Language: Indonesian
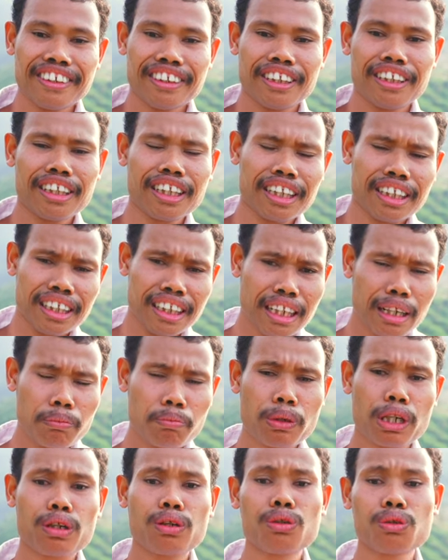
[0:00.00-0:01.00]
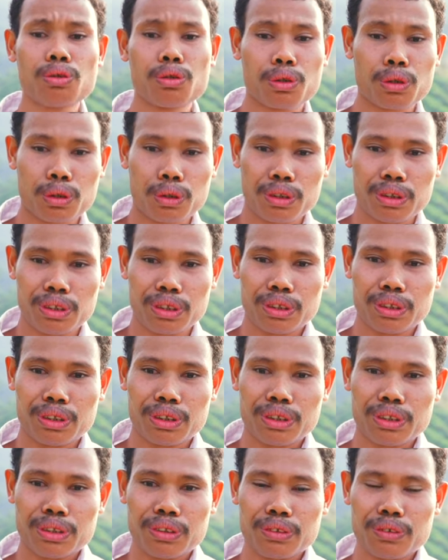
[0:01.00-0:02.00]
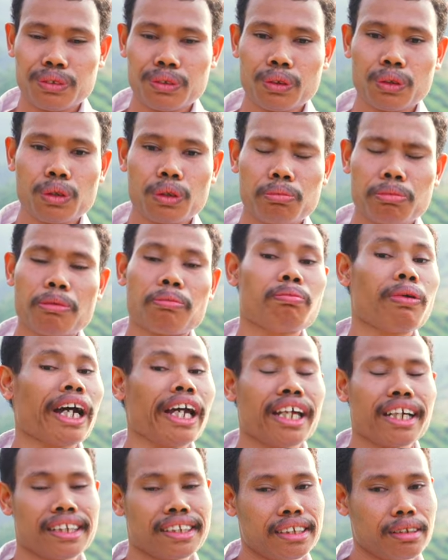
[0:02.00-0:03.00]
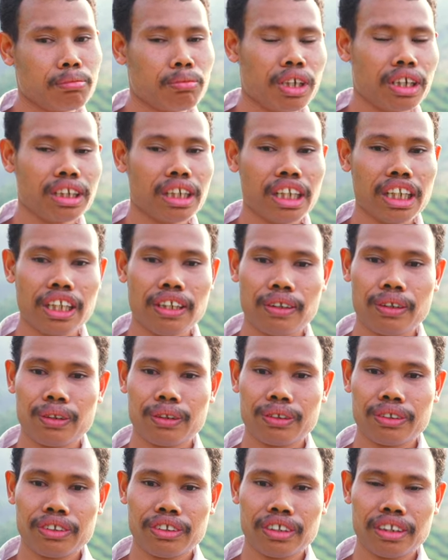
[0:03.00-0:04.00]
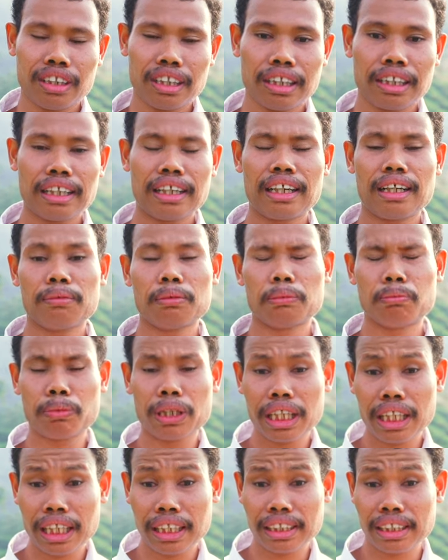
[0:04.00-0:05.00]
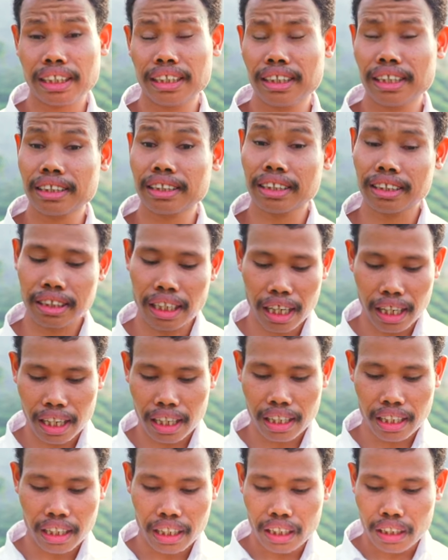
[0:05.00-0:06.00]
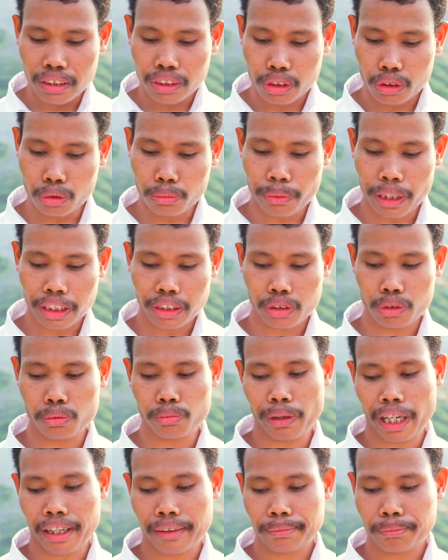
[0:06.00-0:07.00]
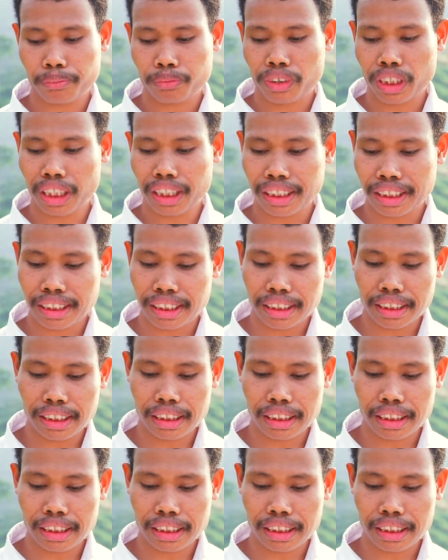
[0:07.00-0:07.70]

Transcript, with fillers: Kita tidak perlu untuk membayar semuanya itu. Dia tinggal memberikan kita secara cuma-cuma. Jadi -cuma.